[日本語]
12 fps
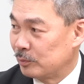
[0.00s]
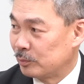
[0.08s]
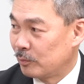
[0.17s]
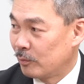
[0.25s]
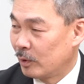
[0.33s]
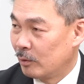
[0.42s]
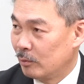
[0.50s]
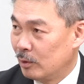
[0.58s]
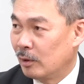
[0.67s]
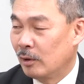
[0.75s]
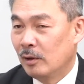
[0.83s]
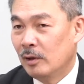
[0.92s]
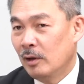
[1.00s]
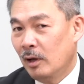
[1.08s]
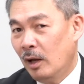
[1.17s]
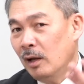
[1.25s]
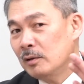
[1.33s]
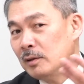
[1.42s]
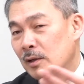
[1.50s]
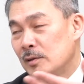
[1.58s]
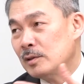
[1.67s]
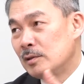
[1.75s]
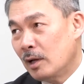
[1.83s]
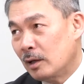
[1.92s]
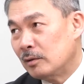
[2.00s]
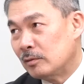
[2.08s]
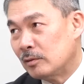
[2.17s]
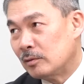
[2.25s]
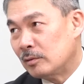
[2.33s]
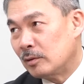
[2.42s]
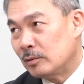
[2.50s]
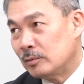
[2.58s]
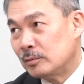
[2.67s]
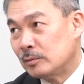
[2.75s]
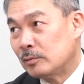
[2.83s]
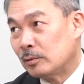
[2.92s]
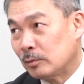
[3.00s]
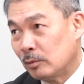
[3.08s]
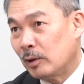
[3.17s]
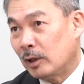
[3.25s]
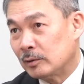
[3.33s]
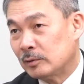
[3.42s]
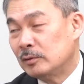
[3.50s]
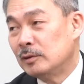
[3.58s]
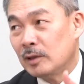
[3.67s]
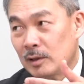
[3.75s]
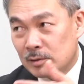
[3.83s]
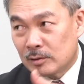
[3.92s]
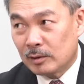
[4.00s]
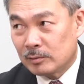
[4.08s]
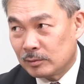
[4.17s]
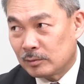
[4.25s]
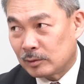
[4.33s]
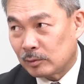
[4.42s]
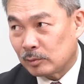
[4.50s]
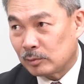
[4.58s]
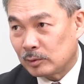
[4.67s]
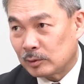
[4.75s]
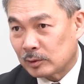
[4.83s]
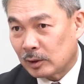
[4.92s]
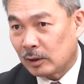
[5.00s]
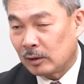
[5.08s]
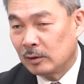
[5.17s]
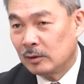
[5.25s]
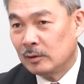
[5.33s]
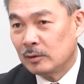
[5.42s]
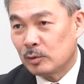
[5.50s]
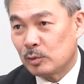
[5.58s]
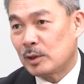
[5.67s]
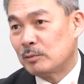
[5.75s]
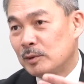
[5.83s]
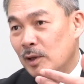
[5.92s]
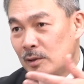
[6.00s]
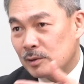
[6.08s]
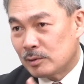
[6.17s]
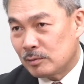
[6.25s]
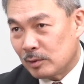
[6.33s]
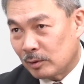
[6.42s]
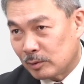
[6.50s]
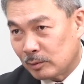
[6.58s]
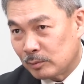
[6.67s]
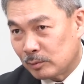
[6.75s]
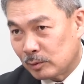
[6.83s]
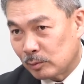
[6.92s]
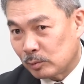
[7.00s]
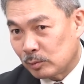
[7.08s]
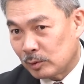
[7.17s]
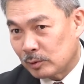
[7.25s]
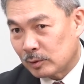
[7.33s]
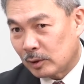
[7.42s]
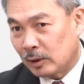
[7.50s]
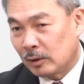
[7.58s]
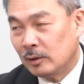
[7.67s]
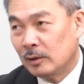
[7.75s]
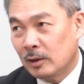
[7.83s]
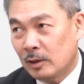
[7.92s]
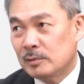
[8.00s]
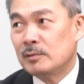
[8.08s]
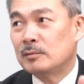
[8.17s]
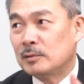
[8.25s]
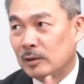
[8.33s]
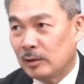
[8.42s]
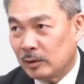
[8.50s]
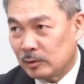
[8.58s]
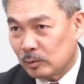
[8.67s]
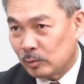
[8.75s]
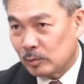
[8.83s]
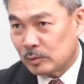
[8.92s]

うん、で、繁栄しないっていうことは衰退していくっていうことですから、虚弱体質になっていくっていうことですから、活力がないっていうこと